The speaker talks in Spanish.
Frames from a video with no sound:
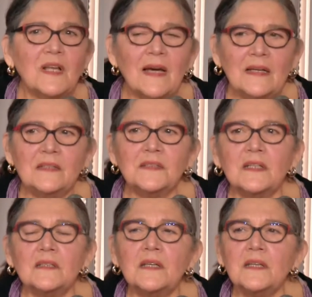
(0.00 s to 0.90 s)
la gente
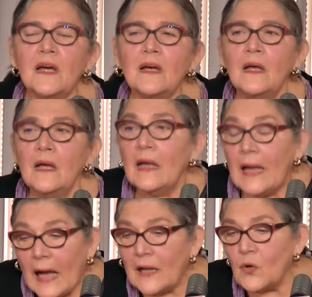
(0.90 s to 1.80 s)
que tenía
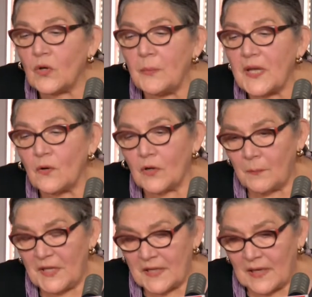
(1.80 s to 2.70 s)
algo que ver con
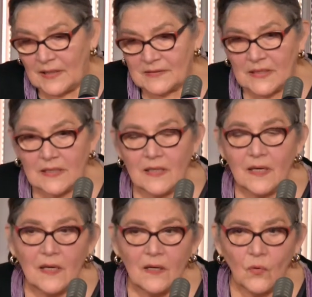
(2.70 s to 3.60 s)
América Latina